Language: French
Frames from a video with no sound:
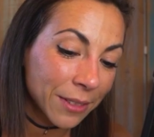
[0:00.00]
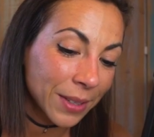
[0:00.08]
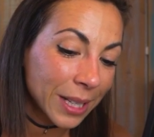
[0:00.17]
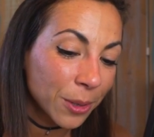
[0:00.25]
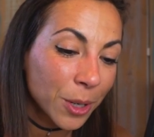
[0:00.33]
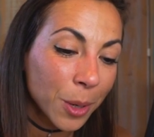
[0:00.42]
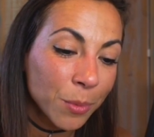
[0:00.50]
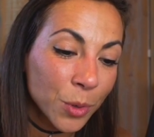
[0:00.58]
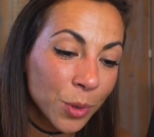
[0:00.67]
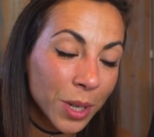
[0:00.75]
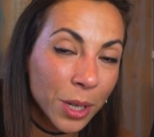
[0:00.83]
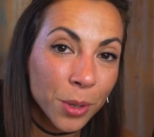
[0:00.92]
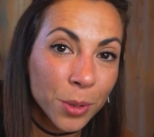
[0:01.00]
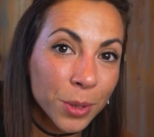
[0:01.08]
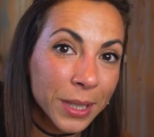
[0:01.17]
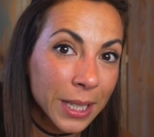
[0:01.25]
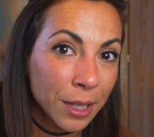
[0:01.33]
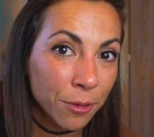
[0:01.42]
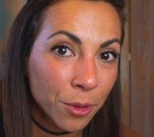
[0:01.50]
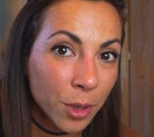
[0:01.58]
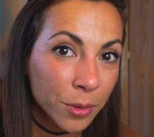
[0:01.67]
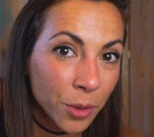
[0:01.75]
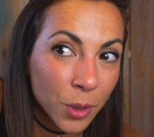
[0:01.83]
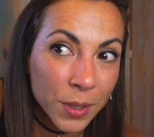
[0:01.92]
vidéos comme nu et culotté qu'ils font
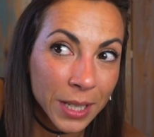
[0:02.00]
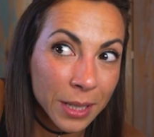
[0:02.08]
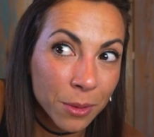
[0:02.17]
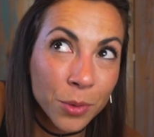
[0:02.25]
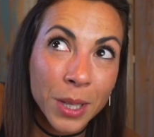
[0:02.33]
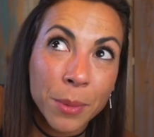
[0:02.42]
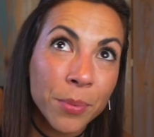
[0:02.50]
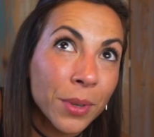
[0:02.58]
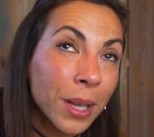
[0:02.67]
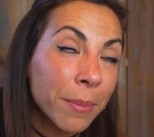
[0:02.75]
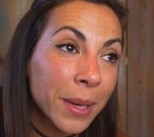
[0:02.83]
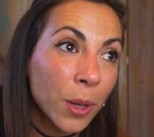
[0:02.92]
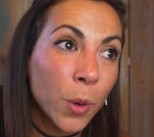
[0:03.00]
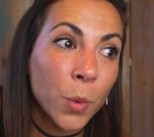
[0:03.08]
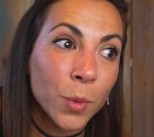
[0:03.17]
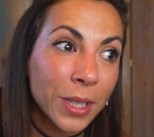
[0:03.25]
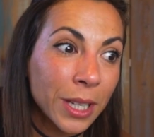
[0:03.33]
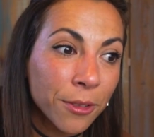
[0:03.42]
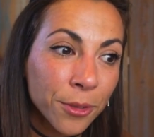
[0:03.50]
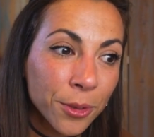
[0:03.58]
en France et toutes les putains de belles rencontres qu'ils